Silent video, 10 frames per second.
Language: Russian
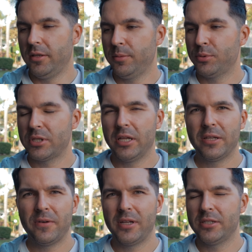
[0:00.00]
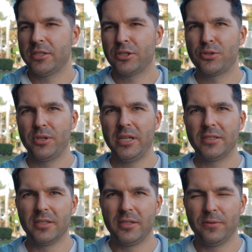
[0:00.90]
И после этого я не знал, что
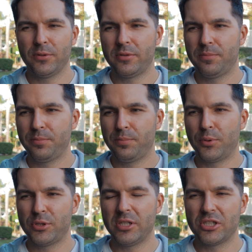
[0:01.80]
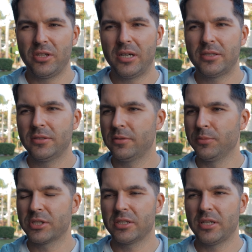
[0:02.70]
делать. И вот просто ждал.
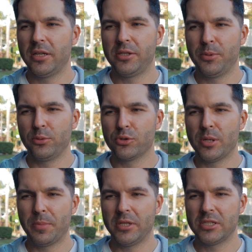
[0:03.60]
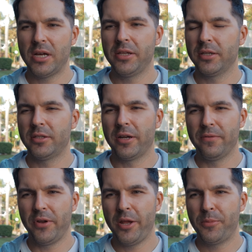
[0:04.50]
Мне сказали, теперь нужно подождать
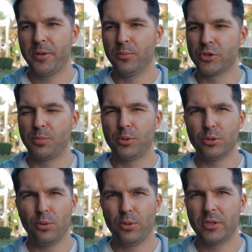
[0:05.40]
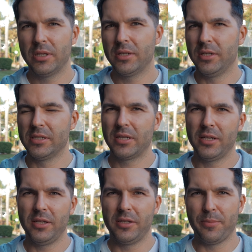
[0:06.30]
некоторое время, может полгода, и
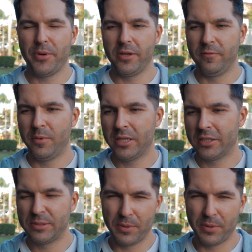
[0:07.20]
сходить опять в банк,